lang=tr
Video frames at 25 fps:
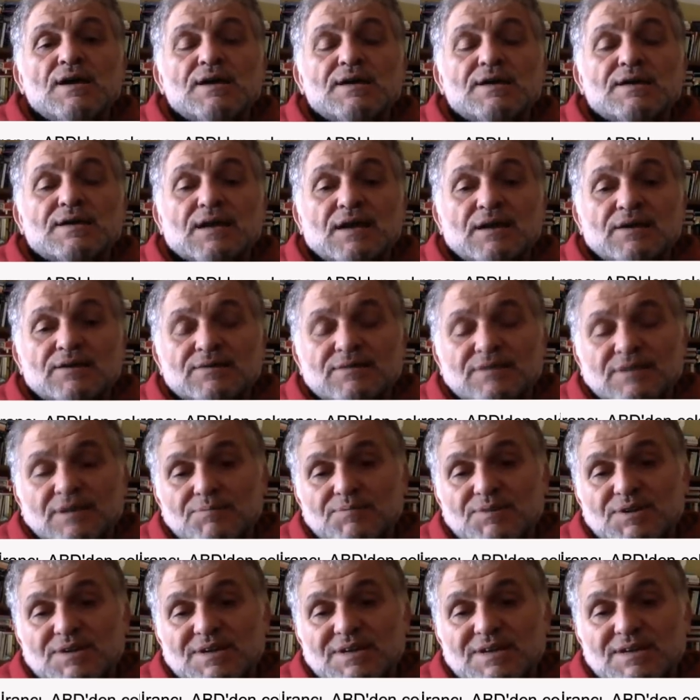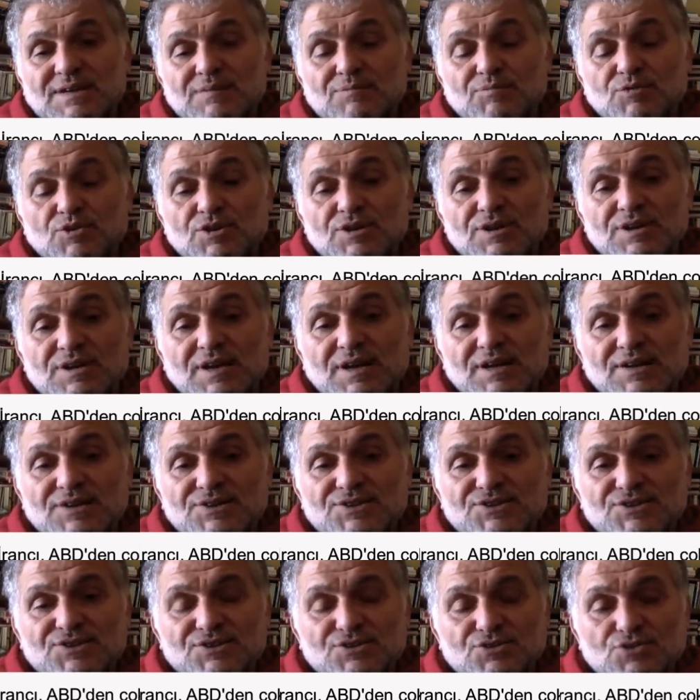İran tabii ki bu İran
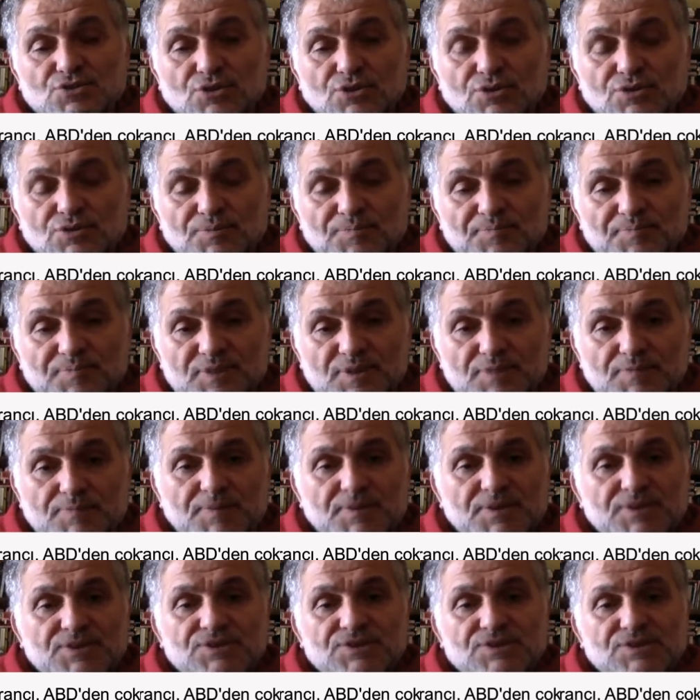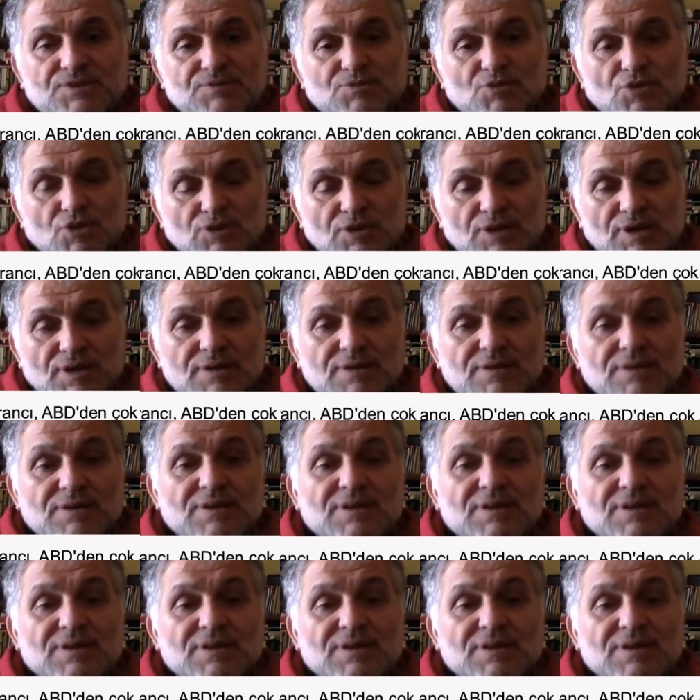için çok yıpratıcı bir olay.